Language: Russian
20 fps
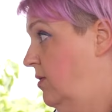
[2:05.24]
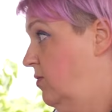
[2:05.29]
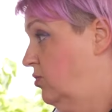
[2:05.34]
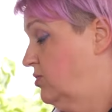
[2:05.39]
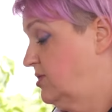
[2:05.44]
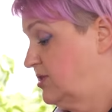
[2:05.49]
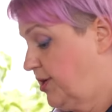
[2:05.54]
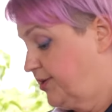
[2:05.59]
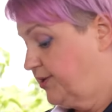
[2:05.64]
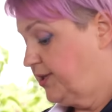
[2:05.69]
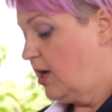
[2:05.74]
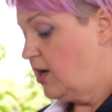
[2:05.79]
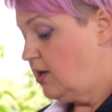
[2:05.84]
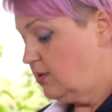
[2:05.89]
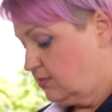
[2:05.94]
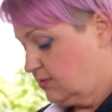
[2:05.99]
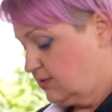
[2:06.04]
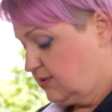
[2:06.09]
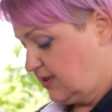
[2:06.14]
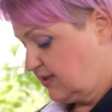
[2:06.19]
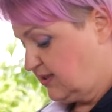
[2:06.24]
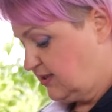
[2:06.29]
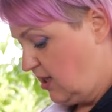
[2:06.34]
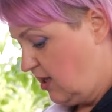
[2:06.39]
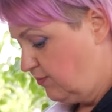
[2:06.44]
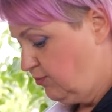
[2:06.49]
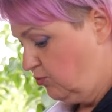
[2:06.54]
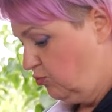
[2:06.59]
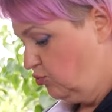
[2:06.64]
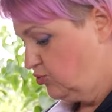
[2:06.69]
Вот. Сорта со
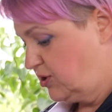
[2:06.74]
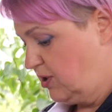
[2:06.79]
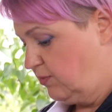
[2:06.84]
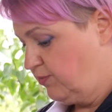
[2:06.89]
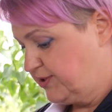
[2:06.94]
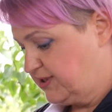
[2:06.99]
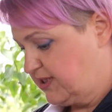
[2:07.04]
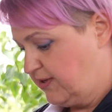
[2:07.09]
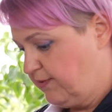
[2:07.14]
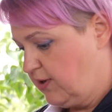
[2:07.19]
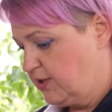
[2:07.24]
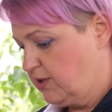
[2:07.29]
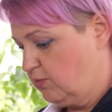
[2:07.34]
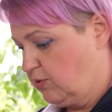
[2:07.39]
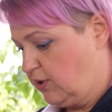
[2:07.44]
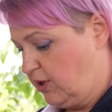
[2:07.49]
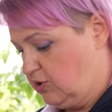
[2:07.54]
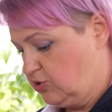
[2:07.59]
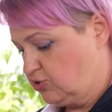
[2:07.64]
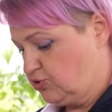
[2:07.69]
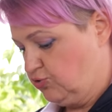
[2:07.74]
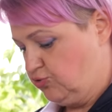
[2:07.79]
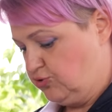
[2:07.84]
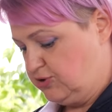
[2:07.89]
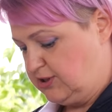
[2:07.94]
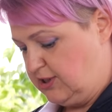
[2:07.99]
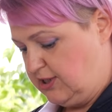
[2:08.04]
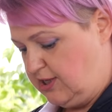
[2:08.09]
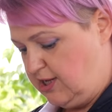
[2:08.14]
слабым усообразованием, конечно, у нас